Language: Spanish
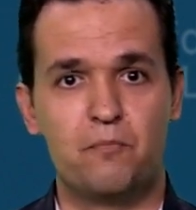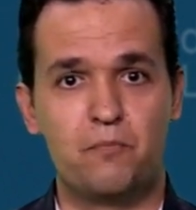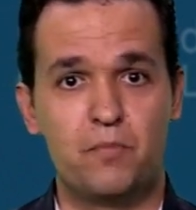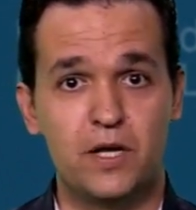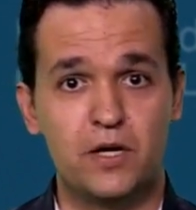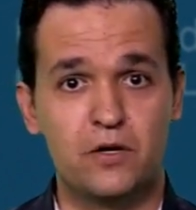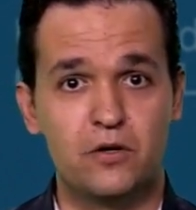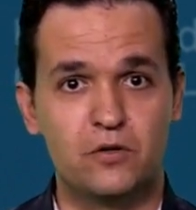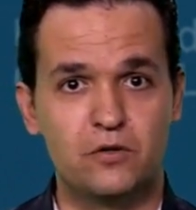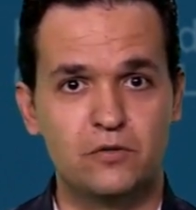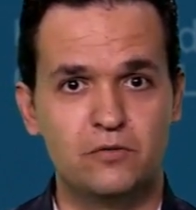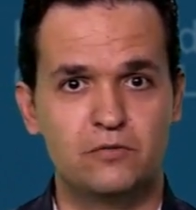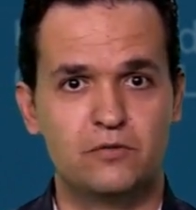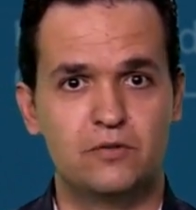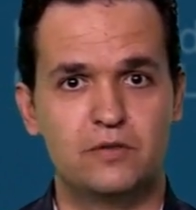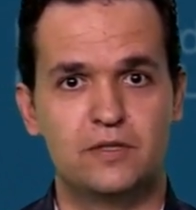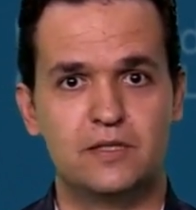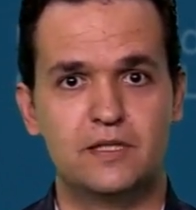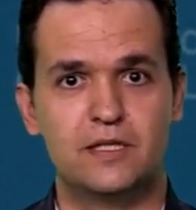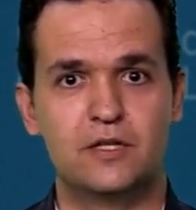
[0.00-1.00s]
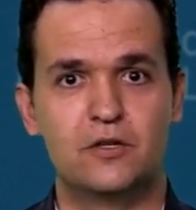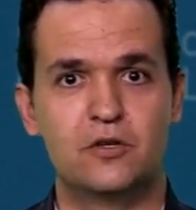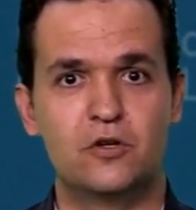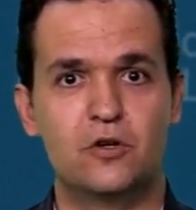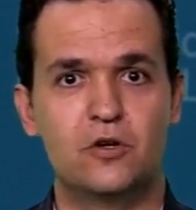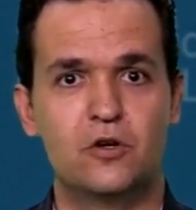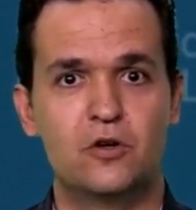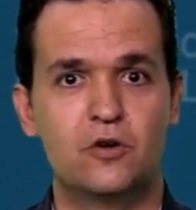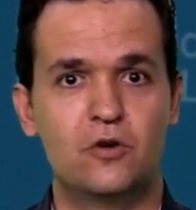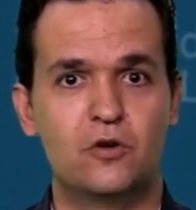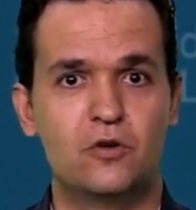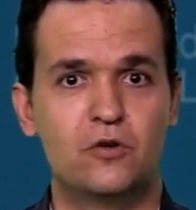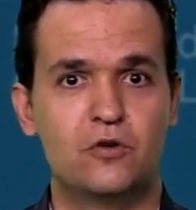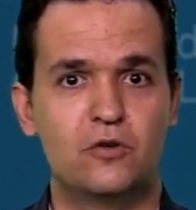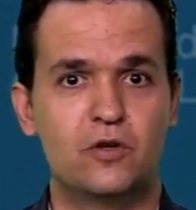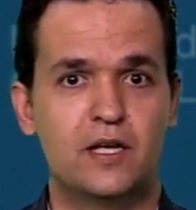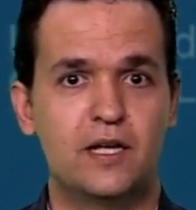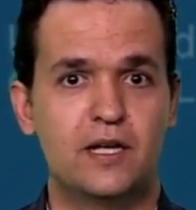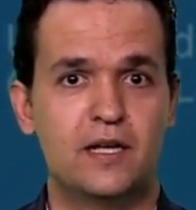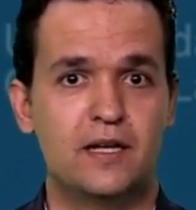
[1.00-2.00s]
Pero llegó
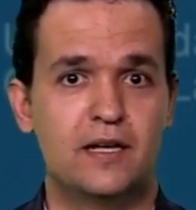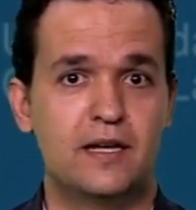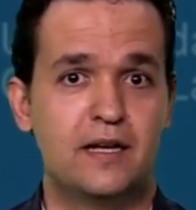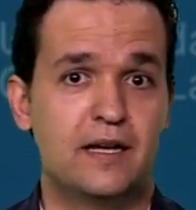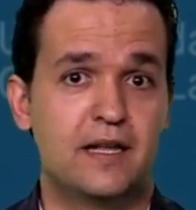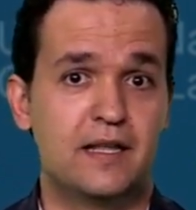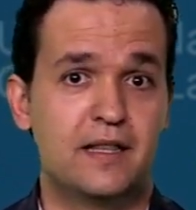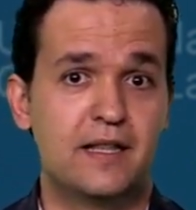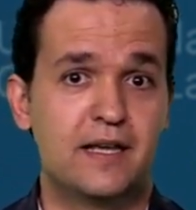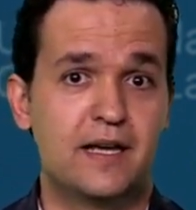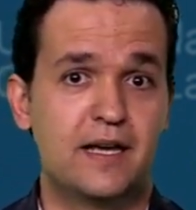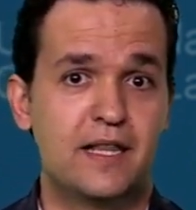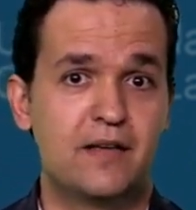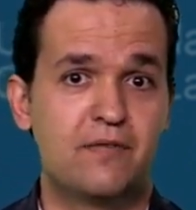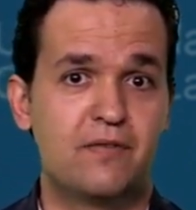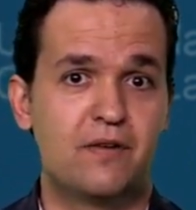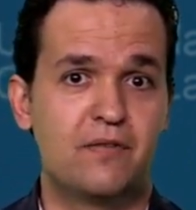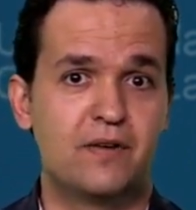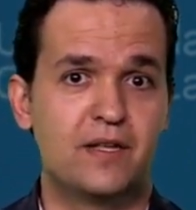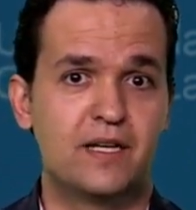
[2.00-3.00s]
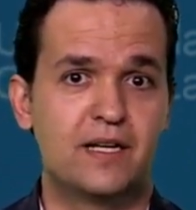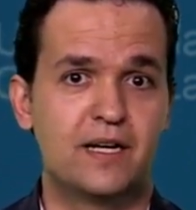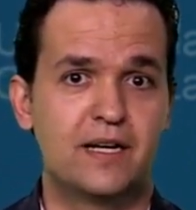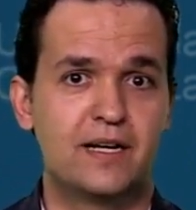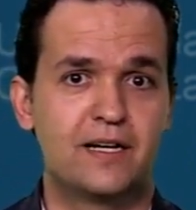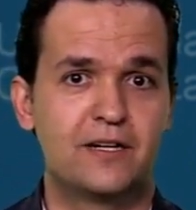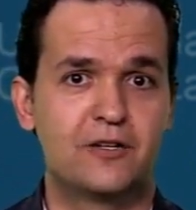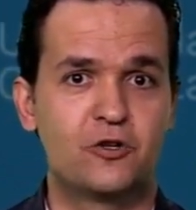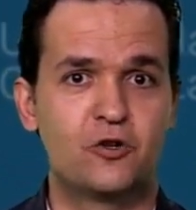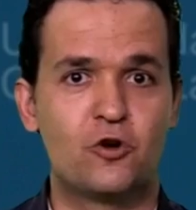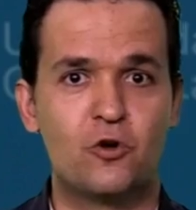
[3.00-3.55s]
eh, la idea de fabricar